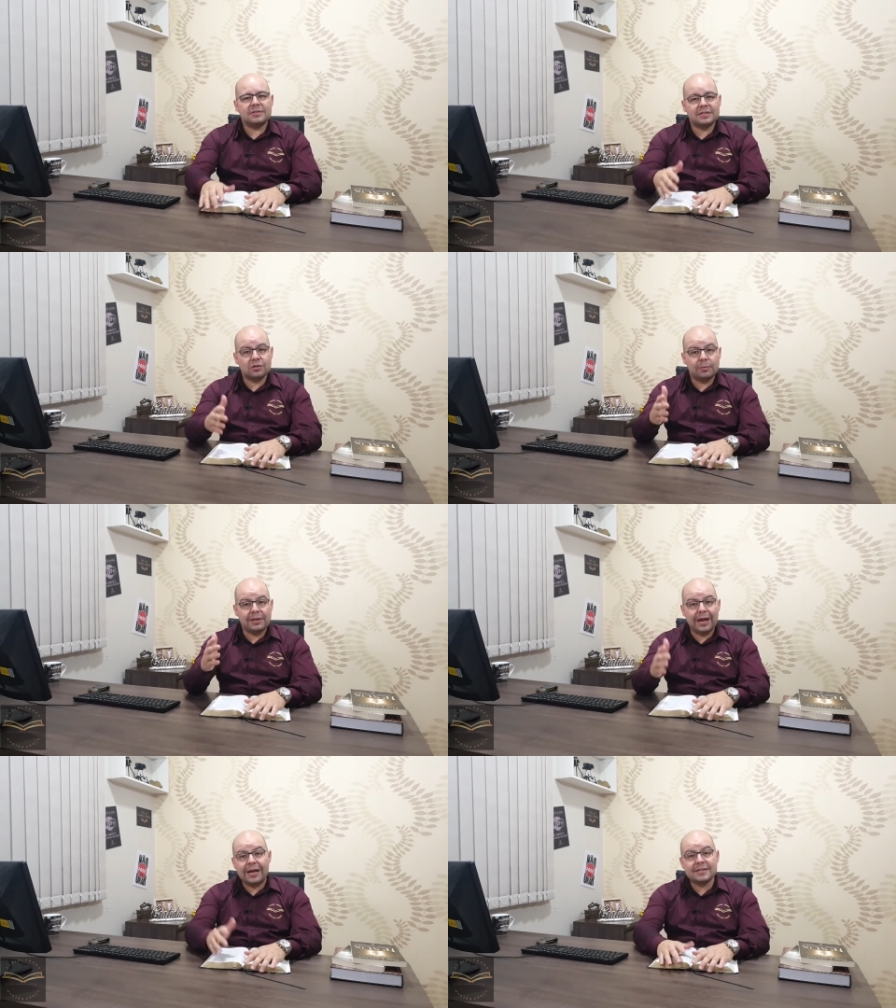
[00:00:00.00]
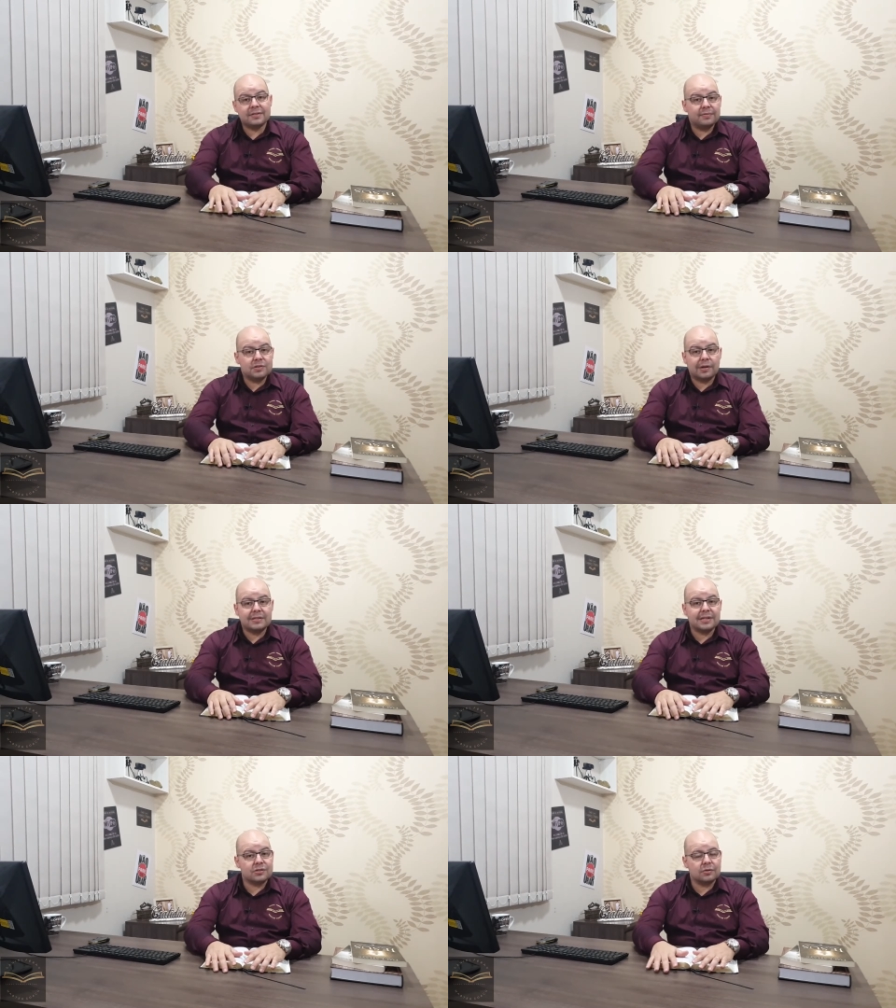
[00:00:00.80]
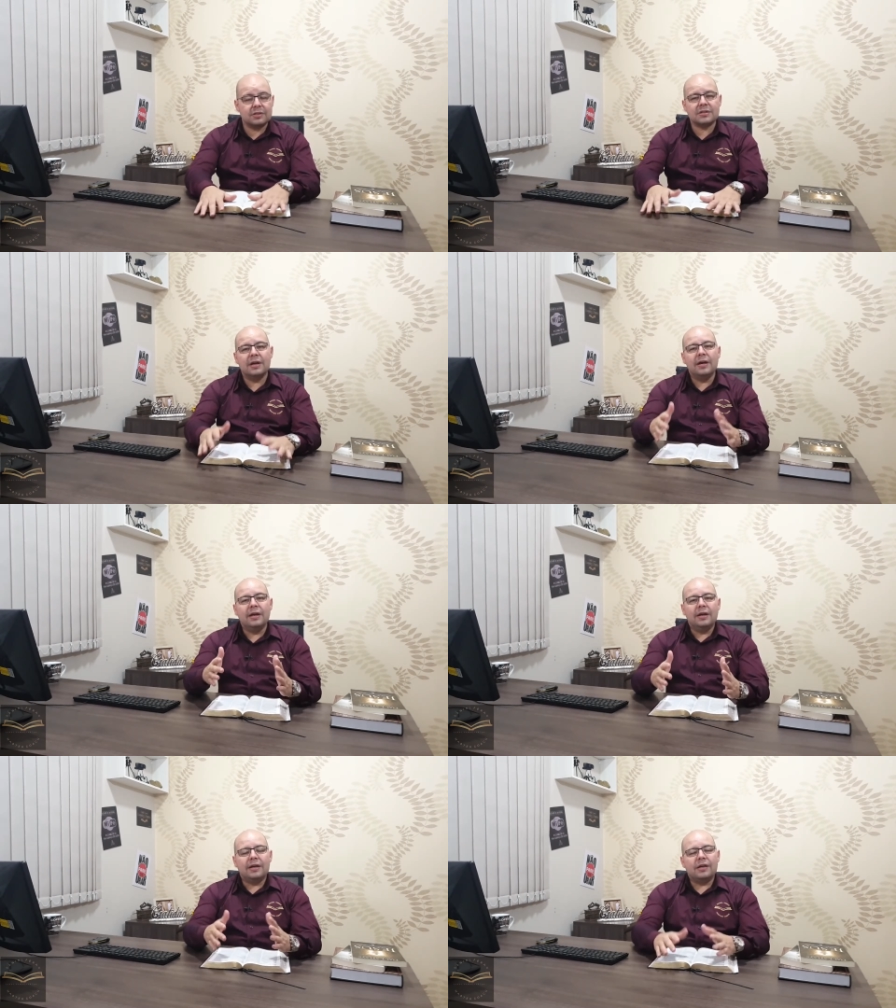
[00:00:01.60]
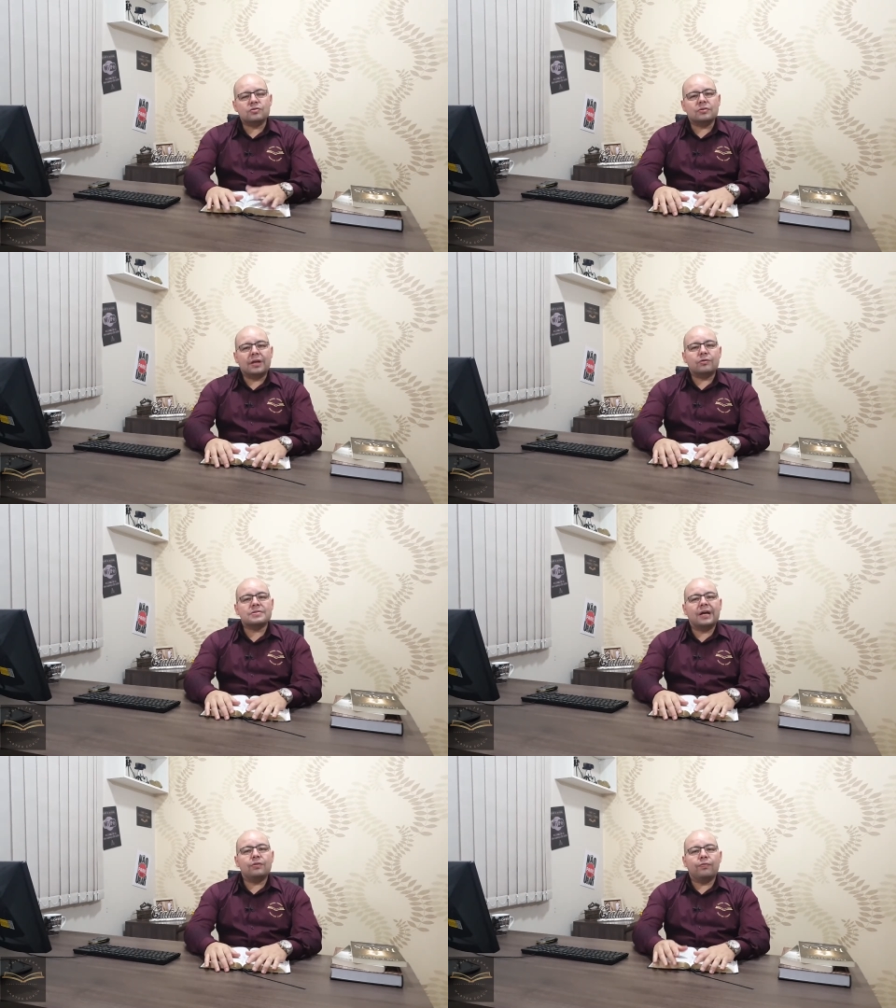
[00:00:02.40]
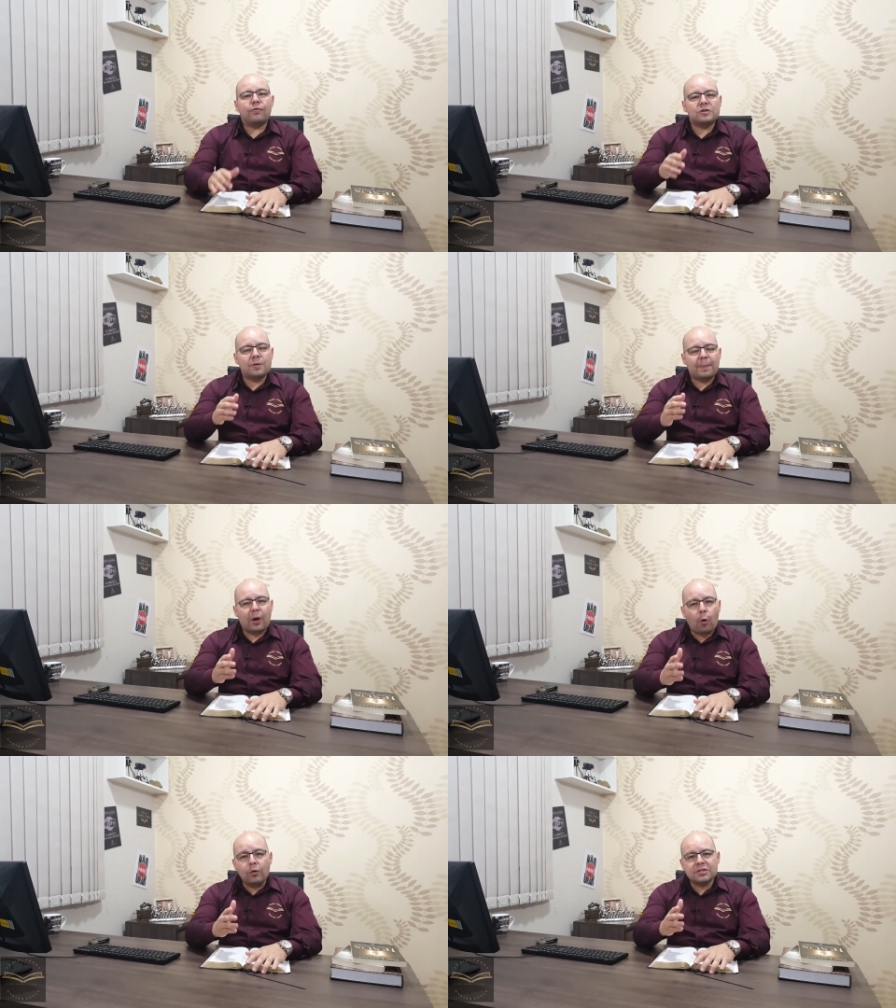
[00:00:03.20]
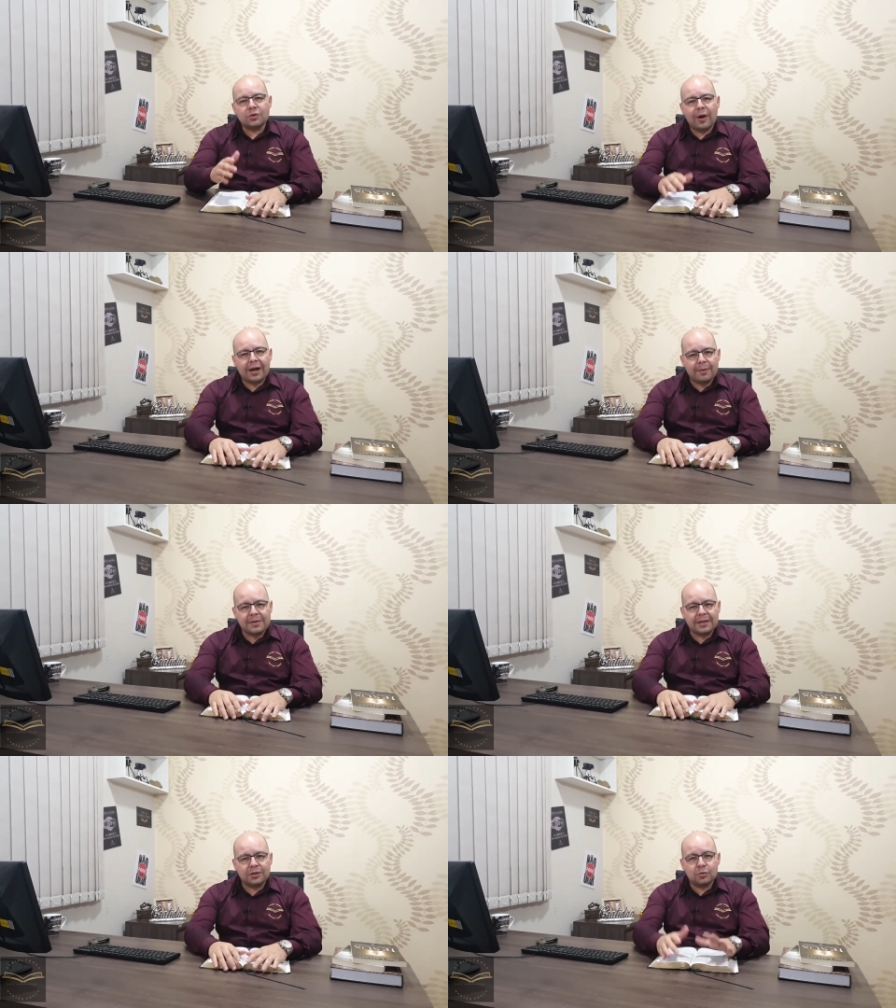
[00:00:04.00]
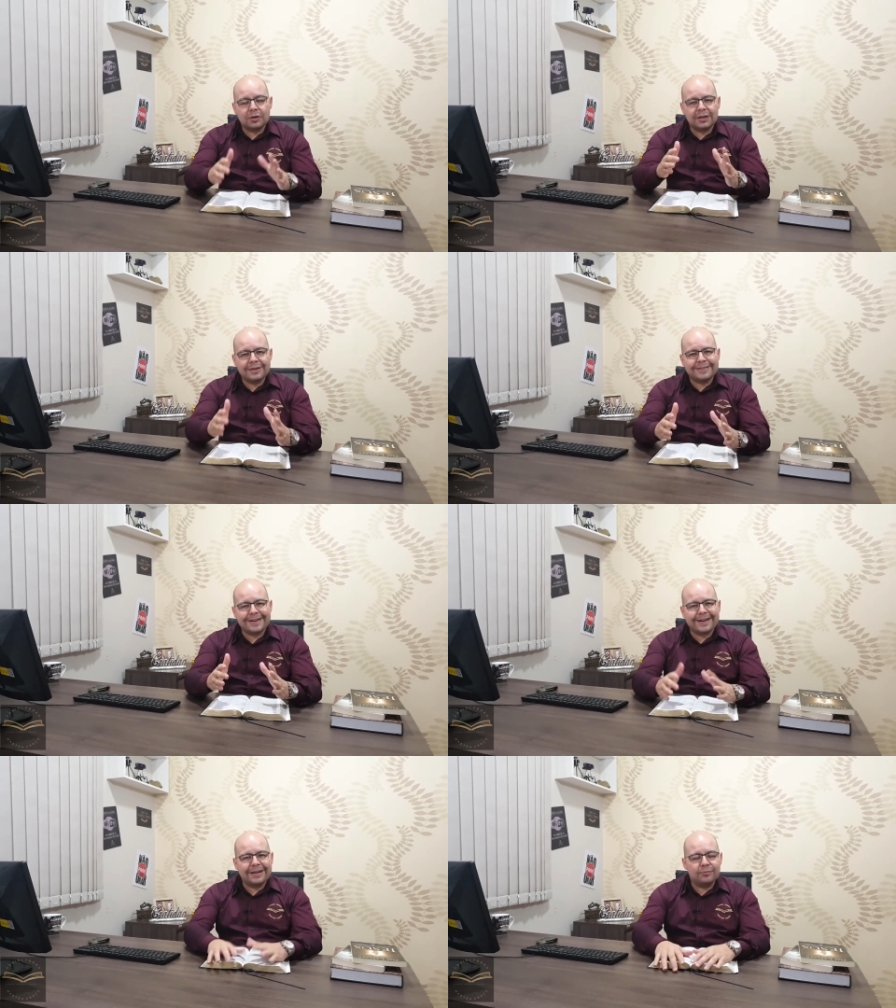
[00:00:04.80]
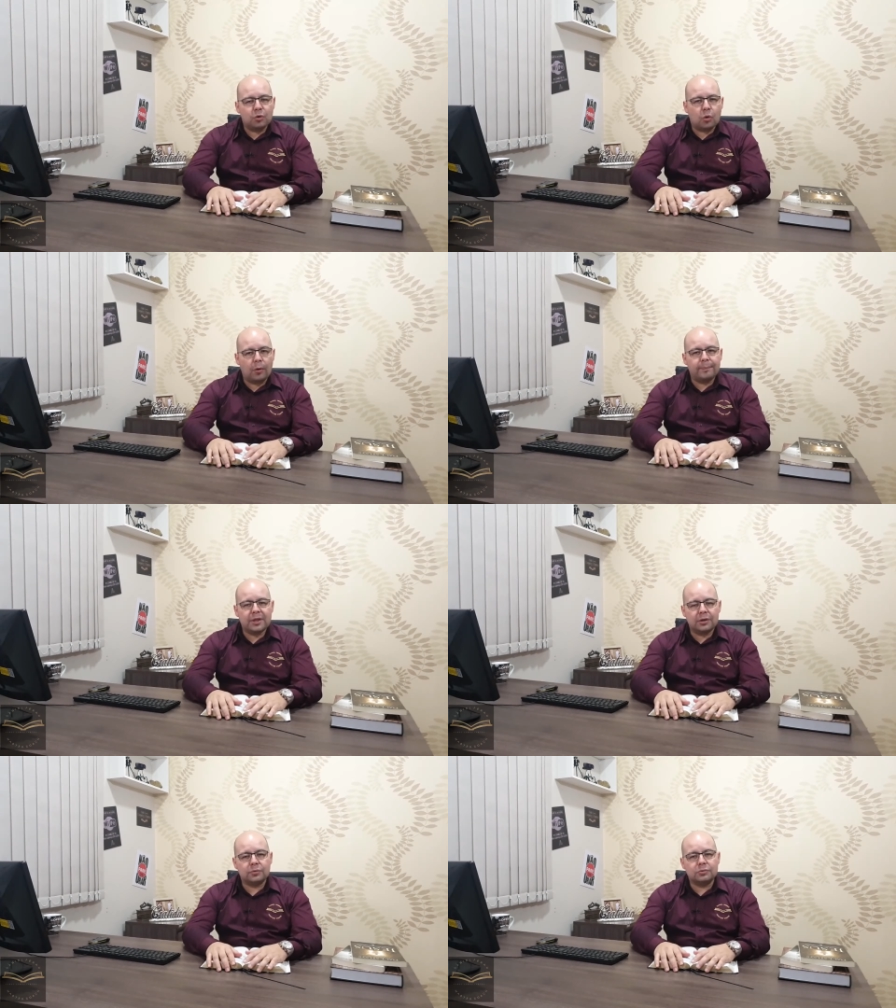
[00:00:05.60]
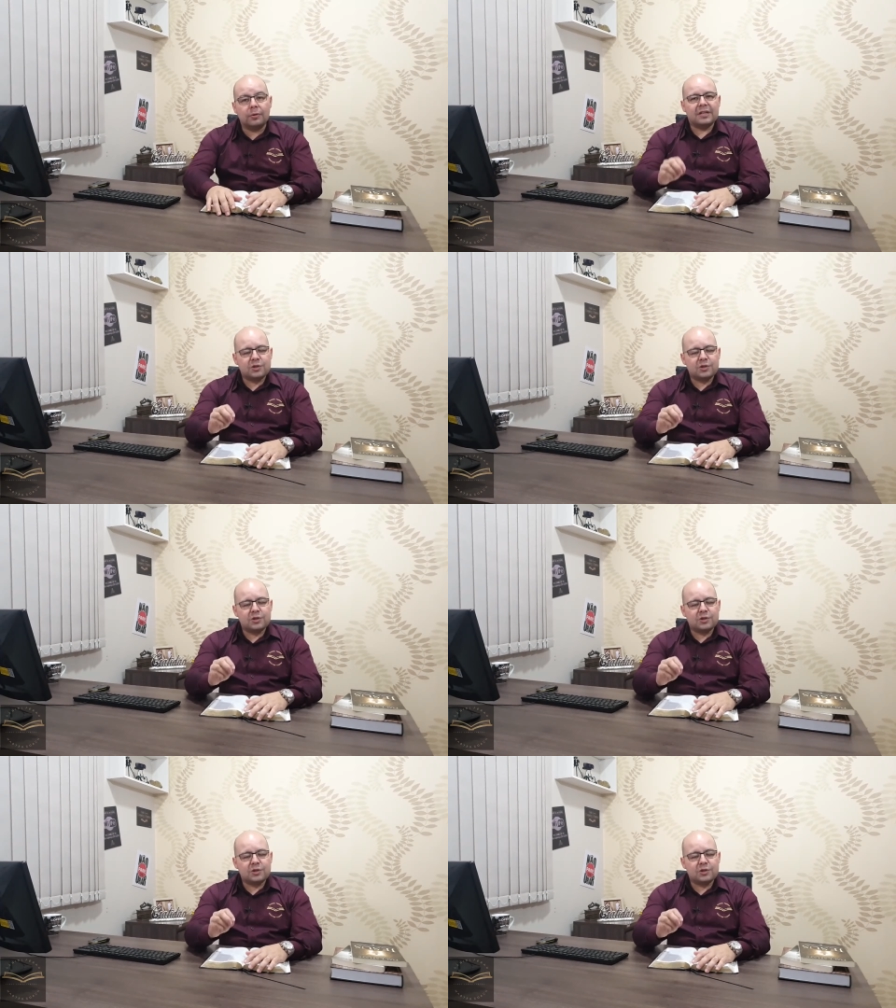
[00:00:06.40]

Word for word: já são milhares de visualizações, e isso tem nos dado força para continuar caminhando e entregando conteúdo.